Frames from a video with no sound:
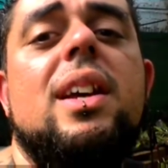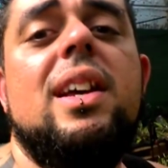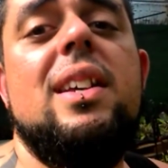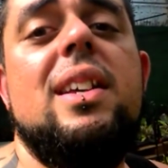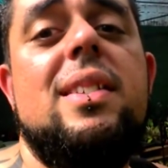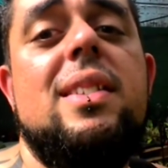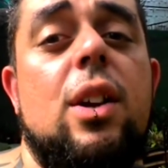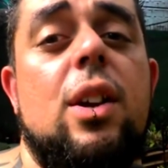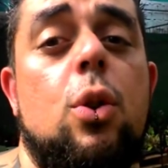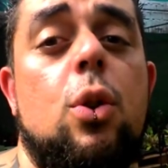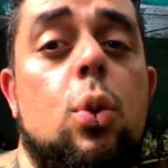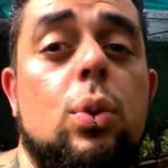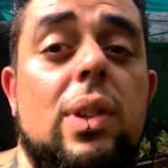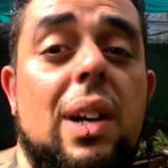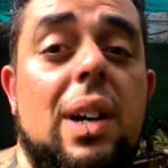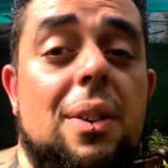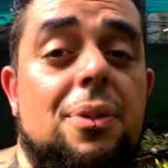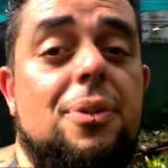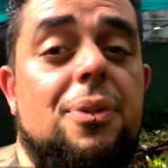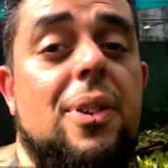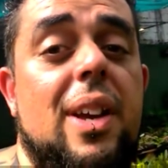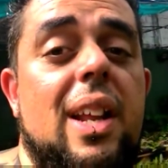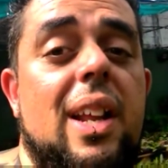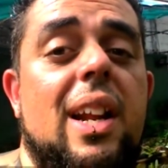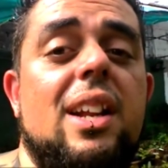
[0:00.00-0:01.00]
e
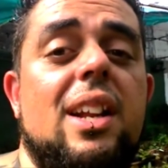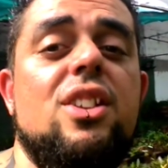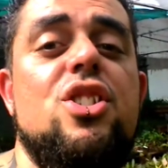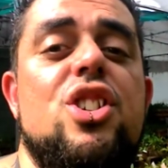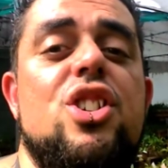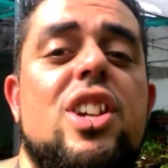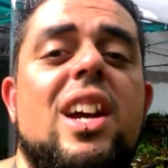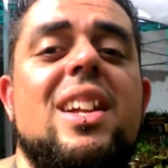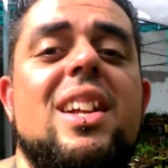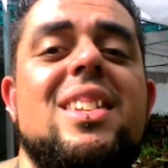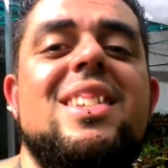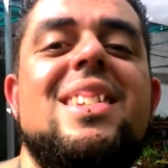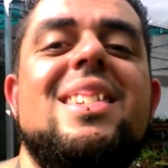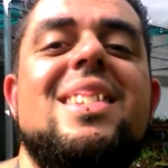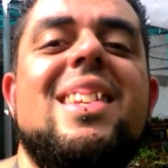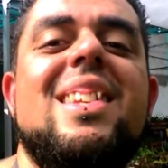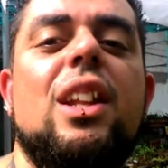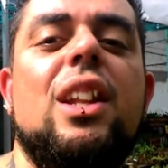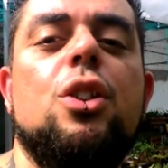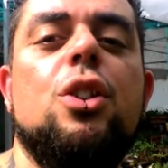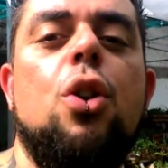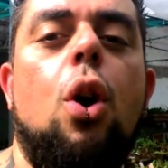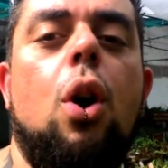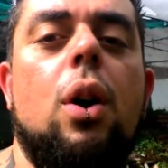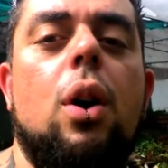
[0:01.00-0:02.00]
segunda-feira, dia
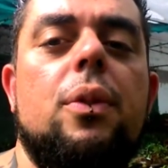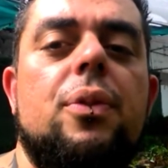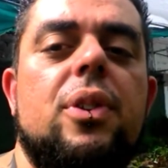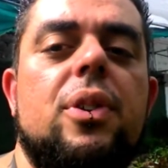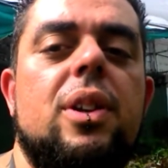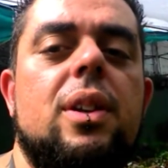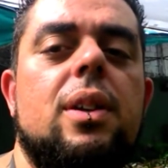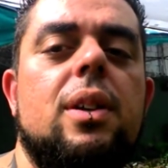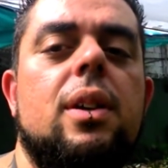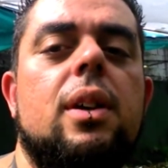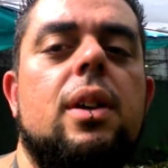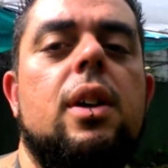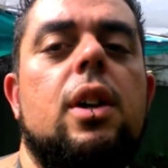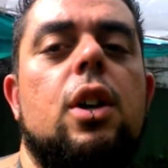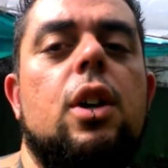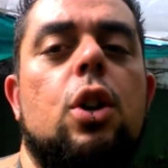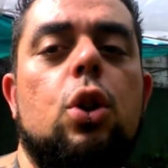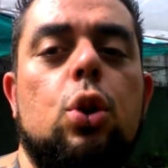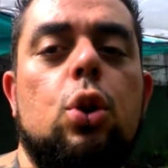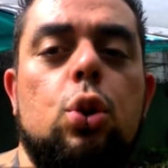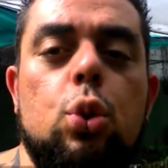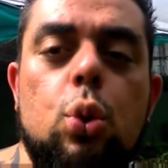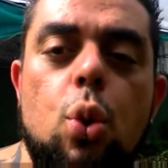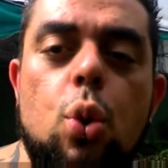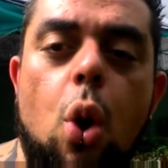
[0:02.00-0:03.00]
19
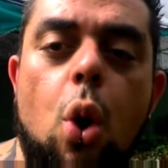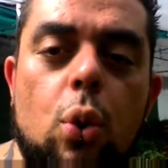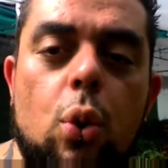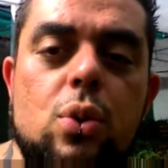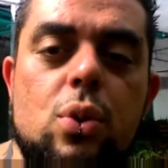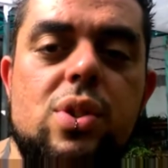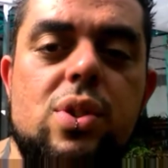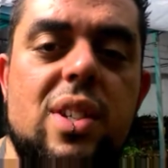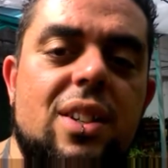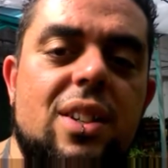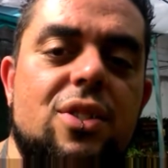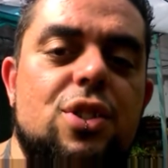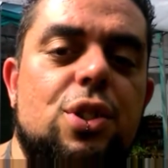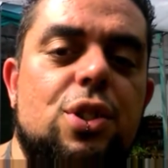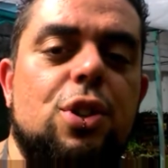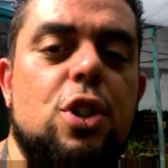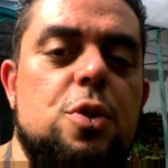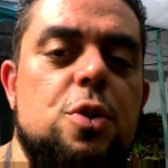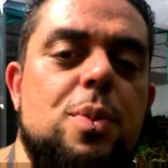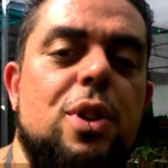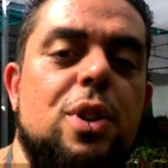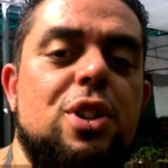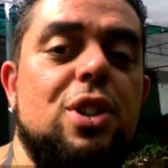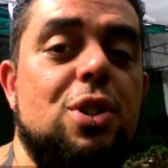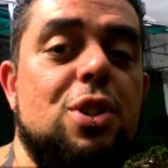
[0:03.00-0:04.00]
do 11 de
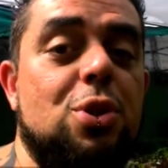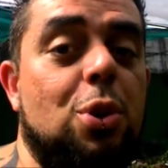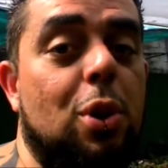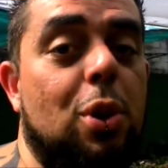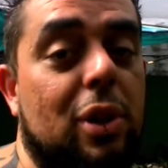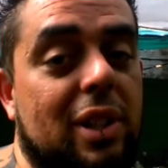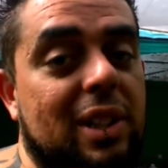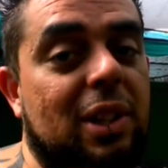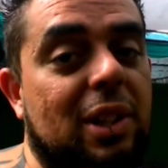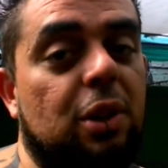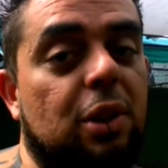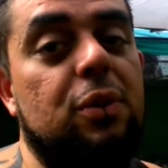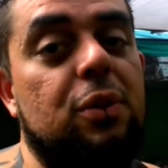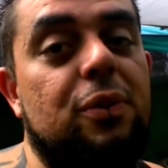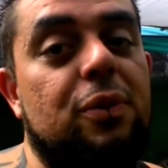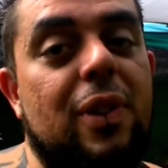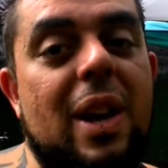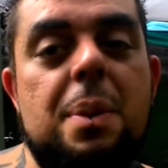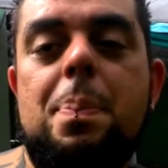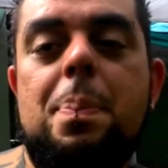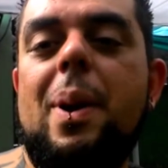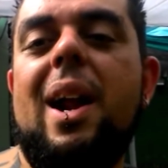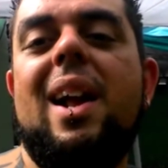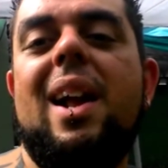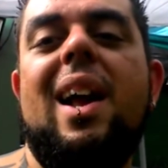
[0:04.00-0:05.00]
2018. Então
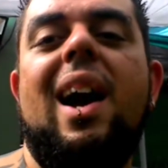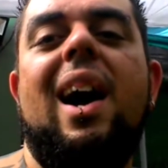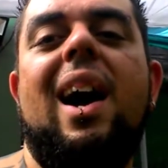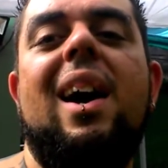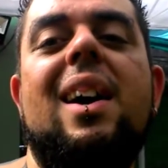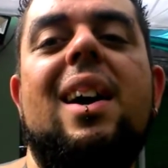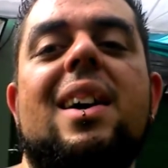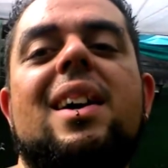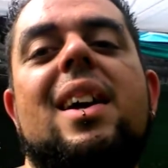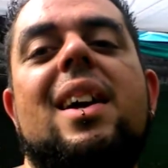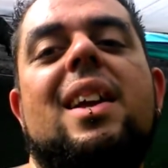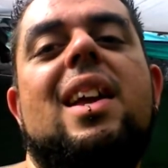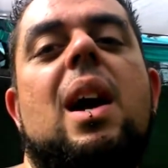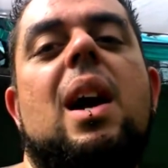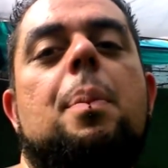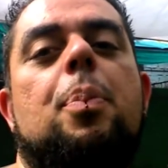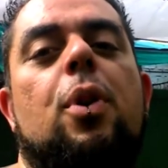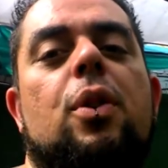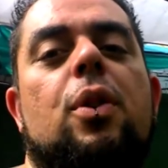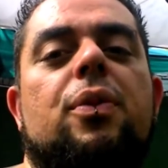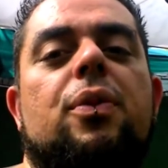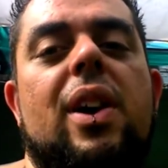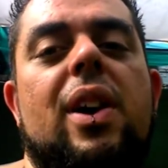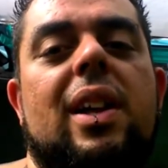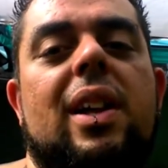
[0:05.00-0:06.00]
vem para cá e
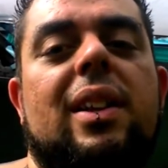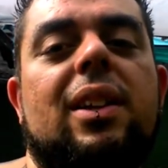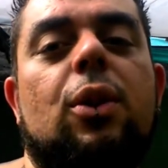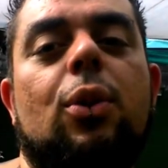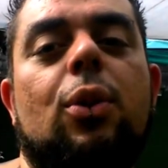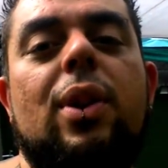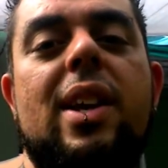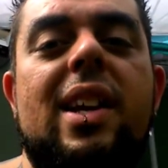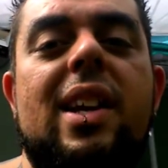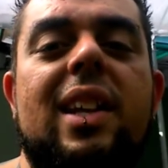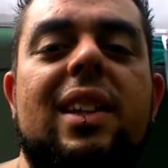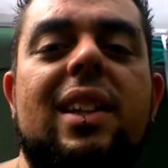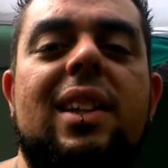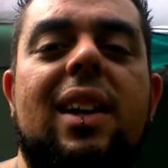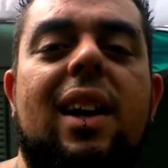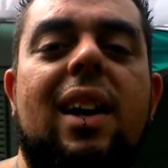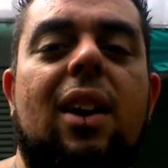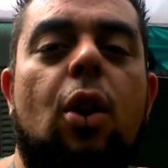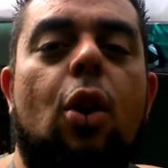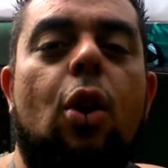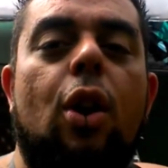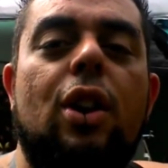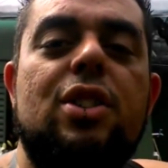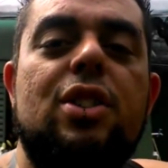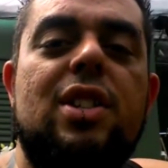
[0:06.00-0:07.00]
aproveita. O link da
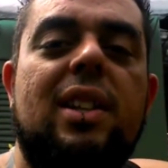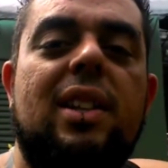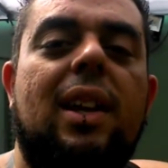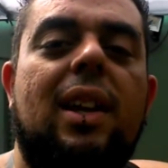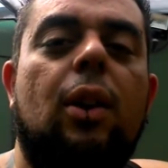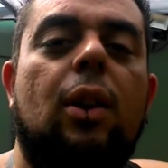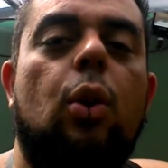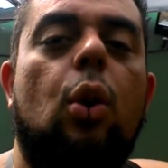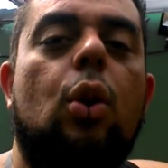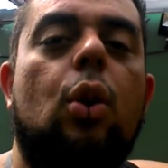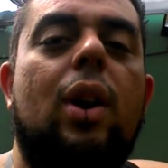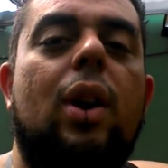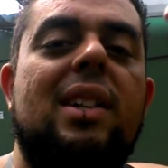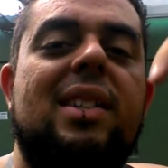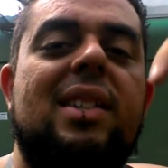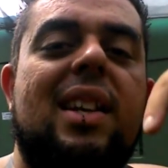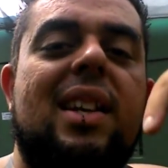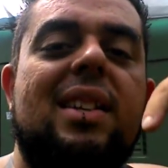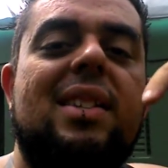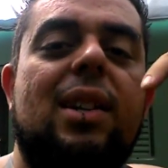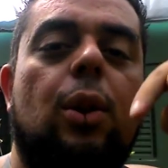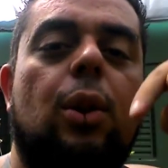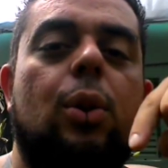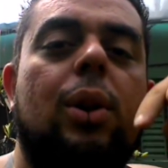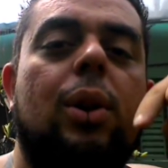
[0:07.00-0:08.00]
loja, a
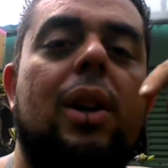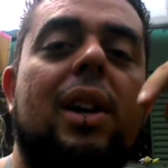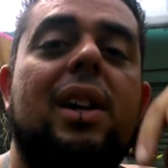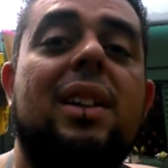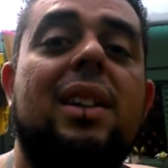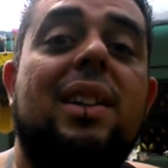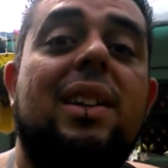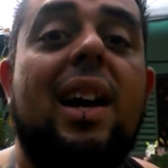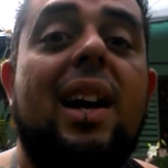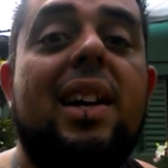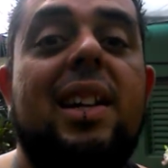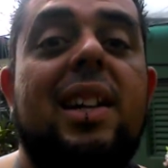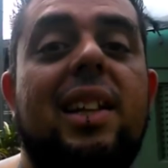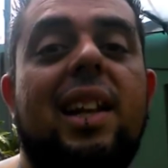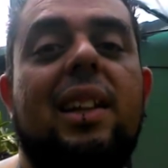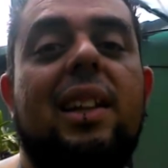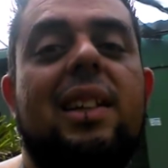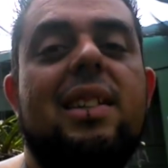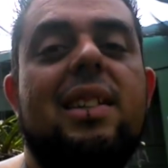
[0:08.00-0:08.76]
localização está aqui na